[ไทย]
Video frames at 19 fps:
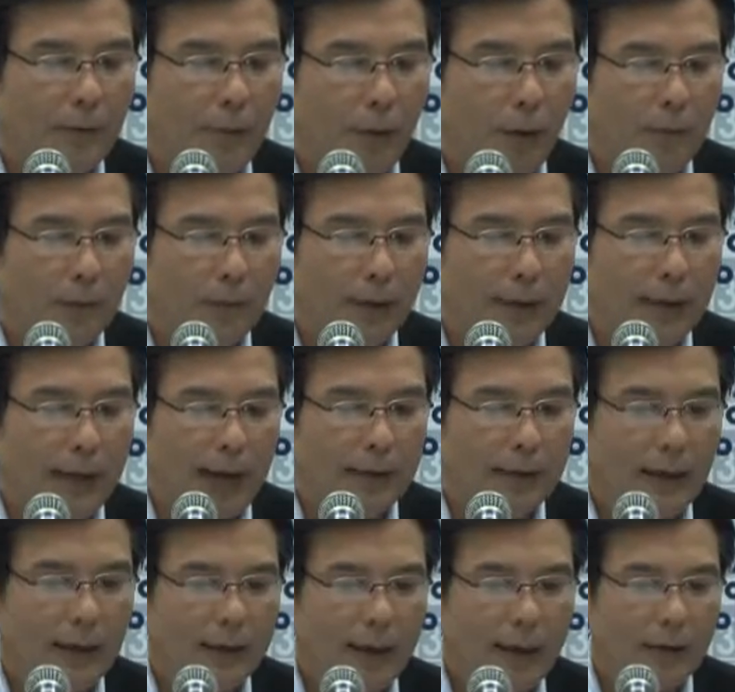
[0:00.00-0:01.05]
ผมจึงอยาก
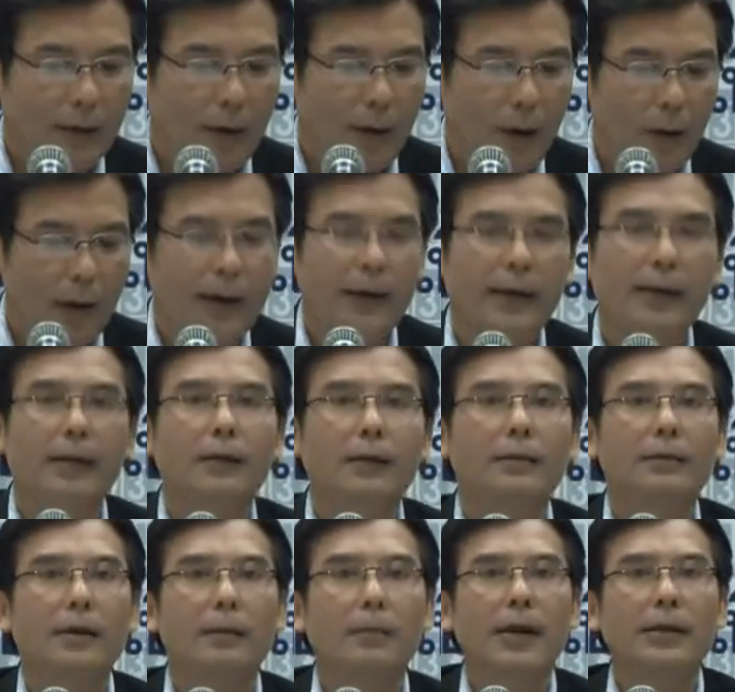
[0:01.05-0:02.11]
จะเรียกร้องให้
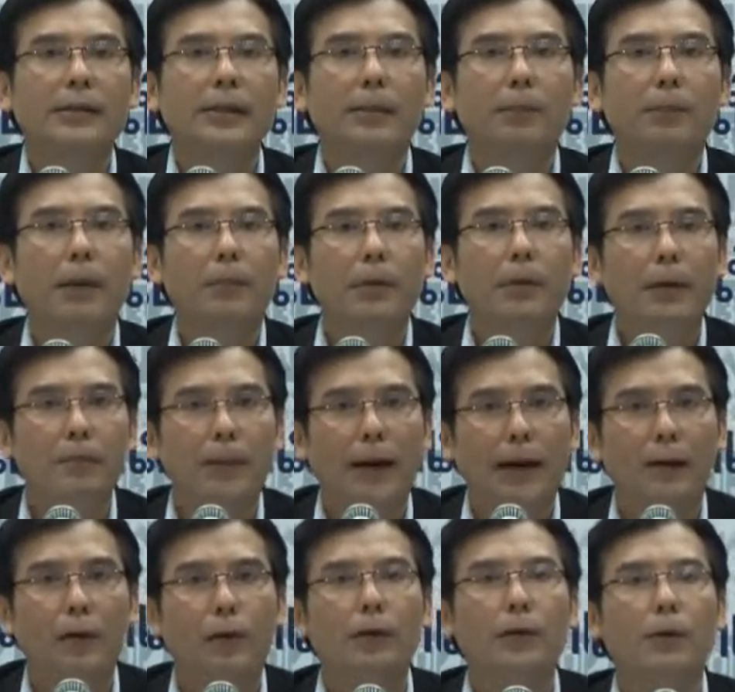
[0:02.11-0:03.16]
สมาชิกพรรคประชาธิปั
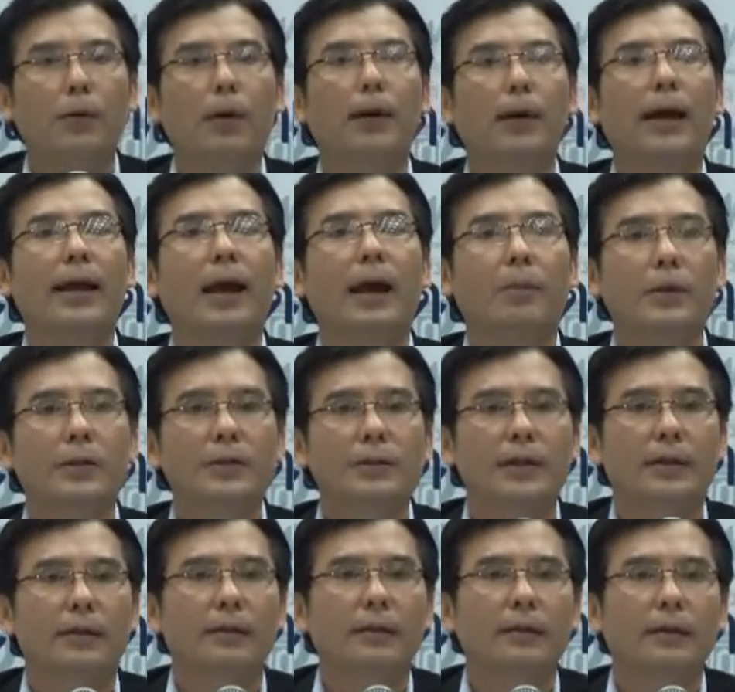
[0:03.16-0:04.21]
ตย์โดยเฉพาะนายอภิ
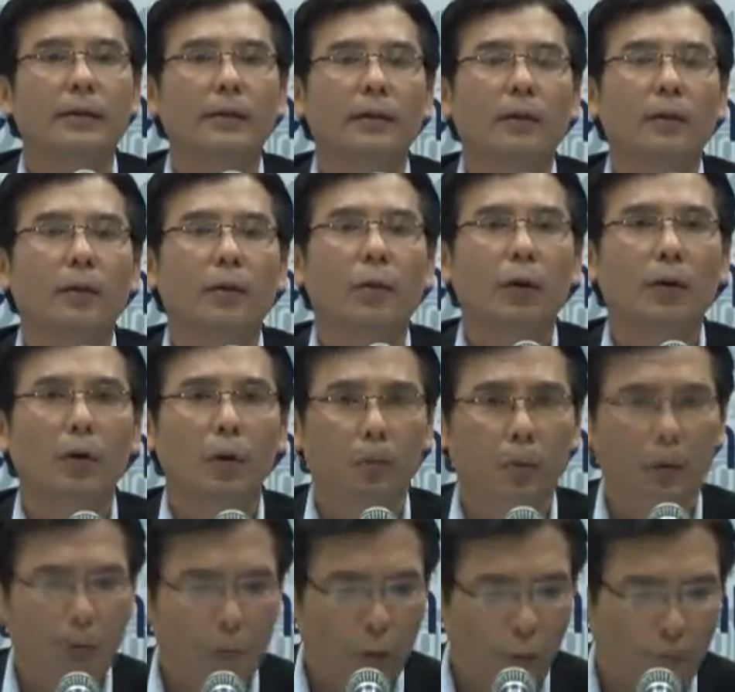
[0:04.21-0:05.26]
สิทธิ์ ควรอบ
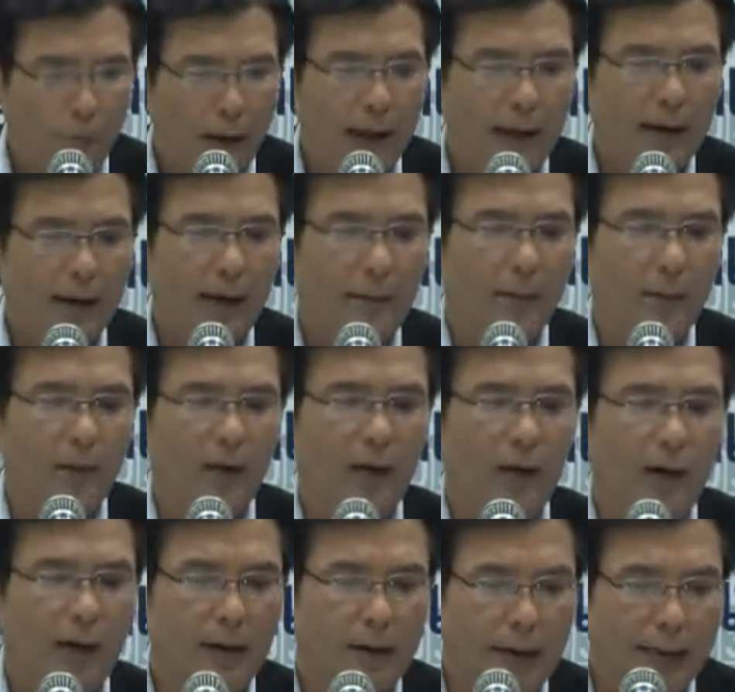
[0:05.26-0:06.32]
รมลูกพักครับ
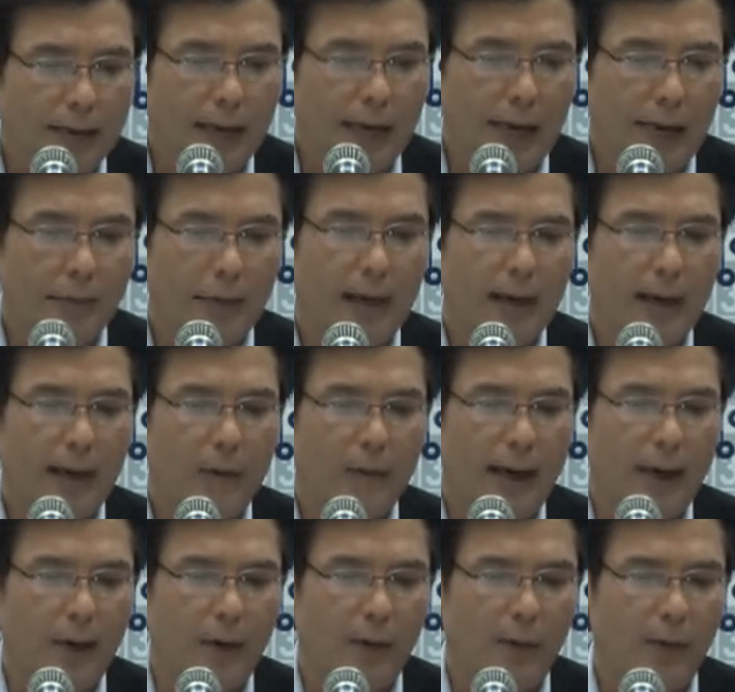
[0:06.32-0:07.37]
เลิกเล่นการเมืองน้ำ
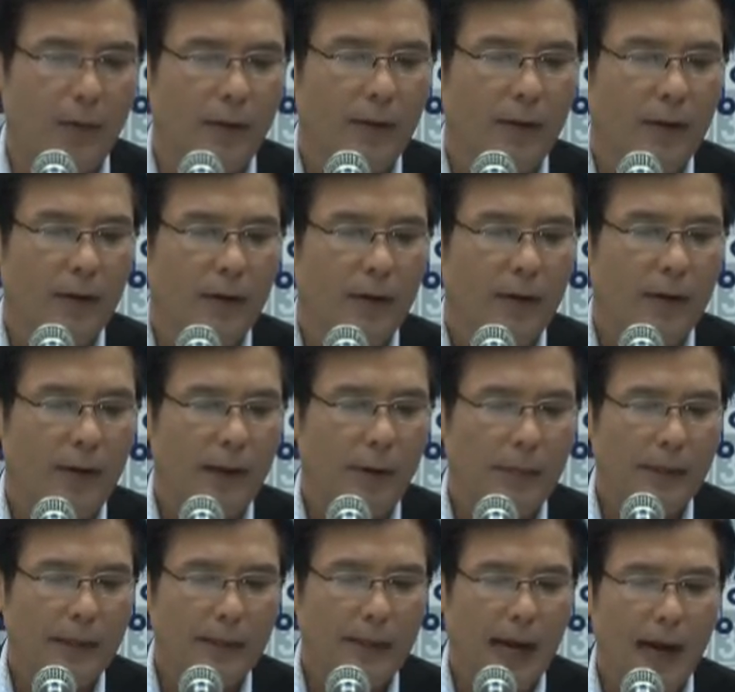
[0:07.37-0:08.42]
เน่า และ
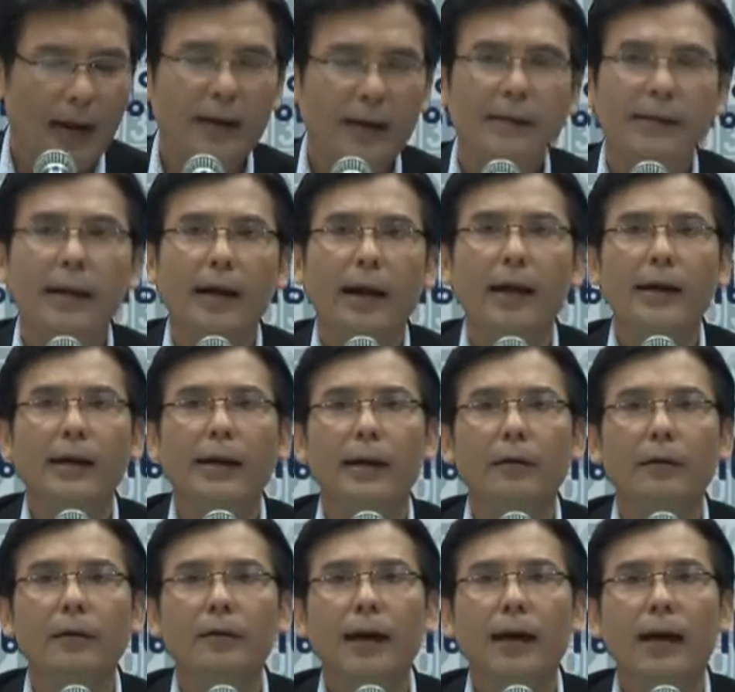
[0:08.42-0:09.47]
ไม่จากให้ให้เห็
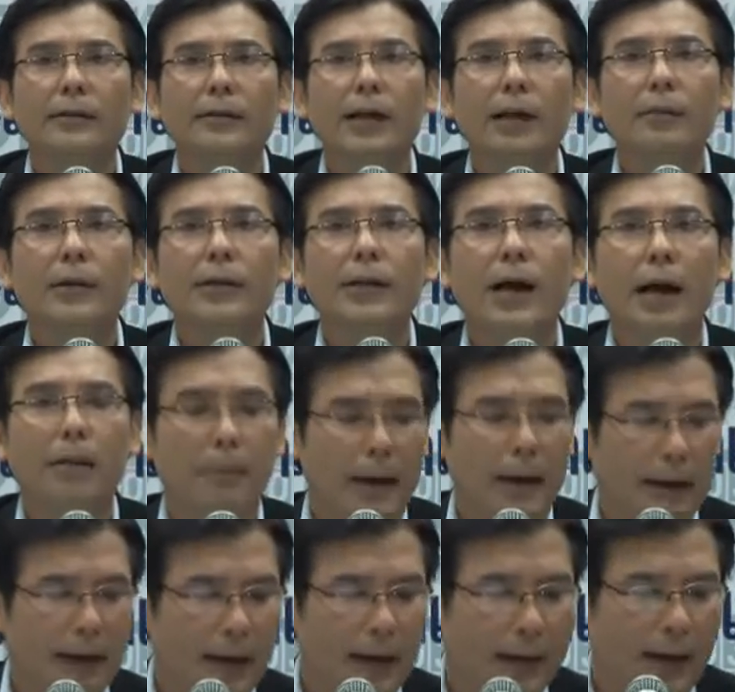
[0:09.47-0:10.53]
นการใช้วิชามา
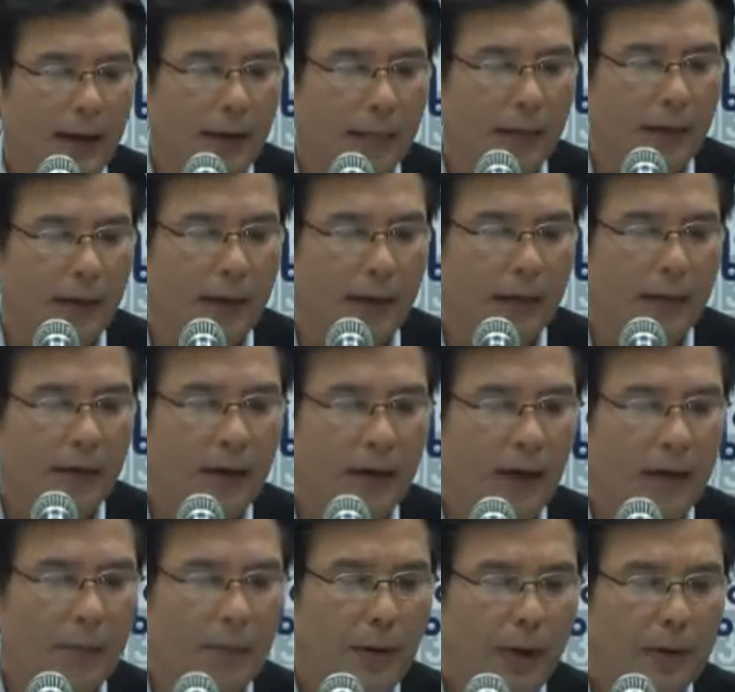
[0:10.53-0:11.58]
รทางการเมือง
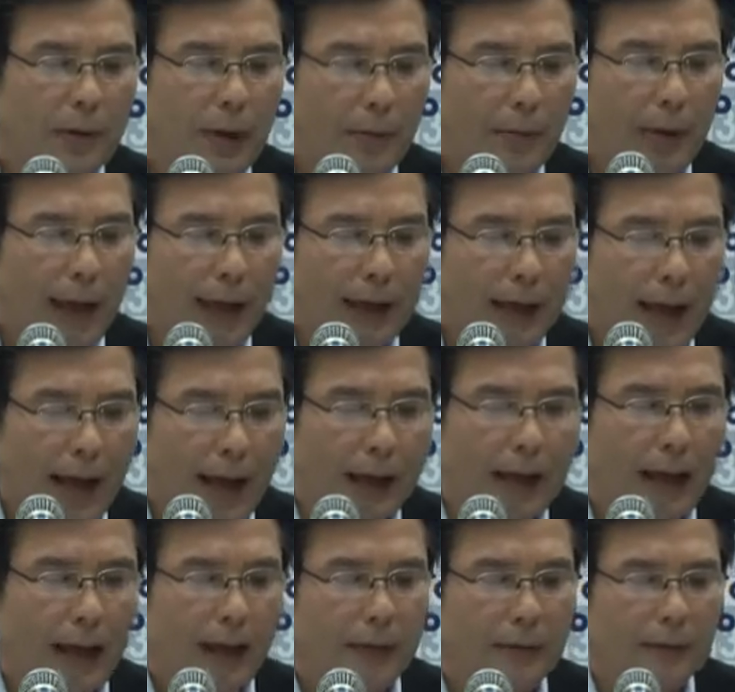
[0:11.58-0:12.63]
เพื่อทำลายล้าง
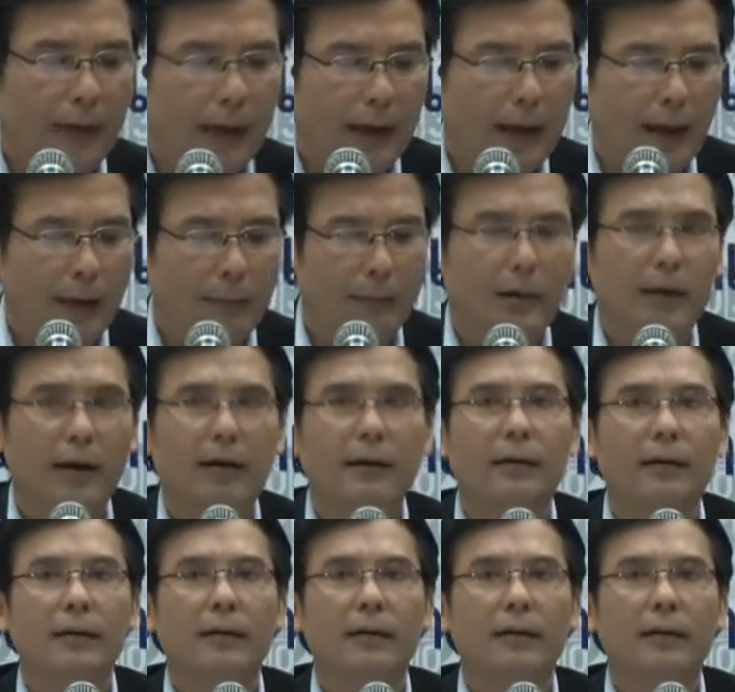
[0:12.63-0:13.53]
ทางการเมือง